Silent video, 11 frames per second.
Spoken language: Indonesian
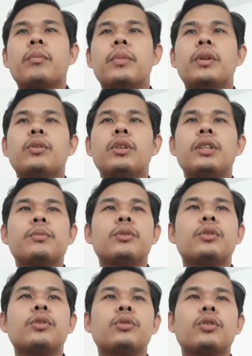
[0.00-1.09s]
Penulis
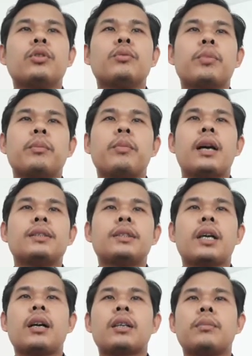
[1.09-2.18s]
menuntun
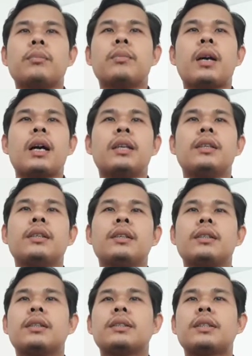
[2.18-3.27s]
pembaca
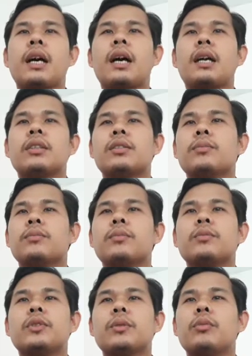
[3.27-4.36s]
kembali ke saat
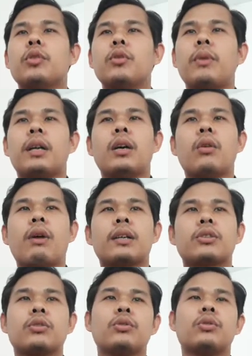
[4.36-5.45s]
sebelum ada
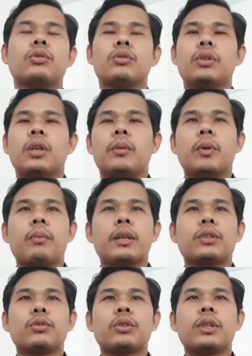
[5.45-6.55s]
waktu
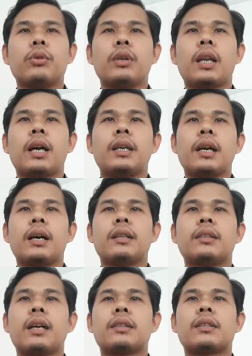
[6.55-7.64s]
memasuki
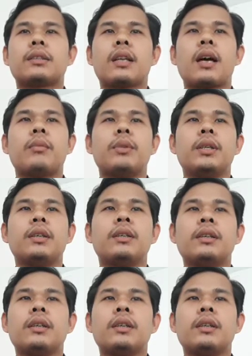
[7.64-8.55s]
wilayah tak terselami